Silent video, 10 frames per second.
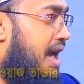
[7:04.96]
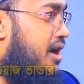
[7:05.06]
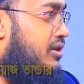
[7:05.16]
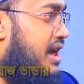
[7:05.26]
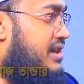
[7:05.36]

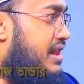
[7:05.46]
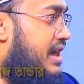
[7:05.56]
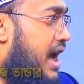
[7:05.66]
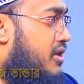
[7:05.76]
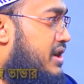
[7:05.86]
কারোটার
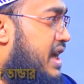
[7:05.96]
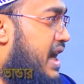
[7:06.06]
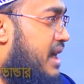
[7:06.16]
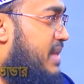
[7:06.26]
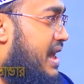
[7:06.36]
সাথে কারো
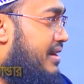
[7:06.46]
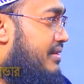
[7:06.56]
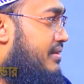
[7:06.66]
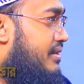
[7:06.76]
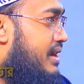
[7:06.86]
ডিএনএ মিল
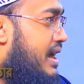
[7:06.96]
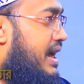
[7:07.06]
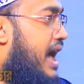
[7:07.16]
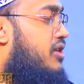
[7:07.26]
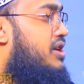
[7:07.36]

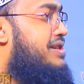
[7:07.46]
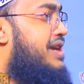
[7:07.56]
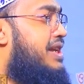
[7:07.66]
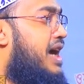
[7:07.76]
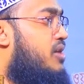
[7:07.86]
কারোটার
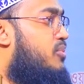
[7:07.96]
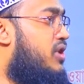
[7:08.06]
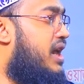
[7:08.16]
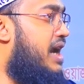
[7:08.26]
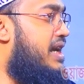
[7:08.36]
সাথে কারো
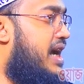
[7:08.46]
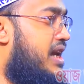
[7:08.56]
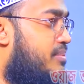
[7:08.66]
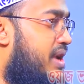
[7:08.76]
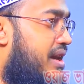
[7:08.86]
ভোটার আইডি
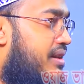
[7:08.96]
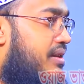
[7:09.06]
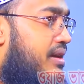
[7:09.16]
কার্ডের মিল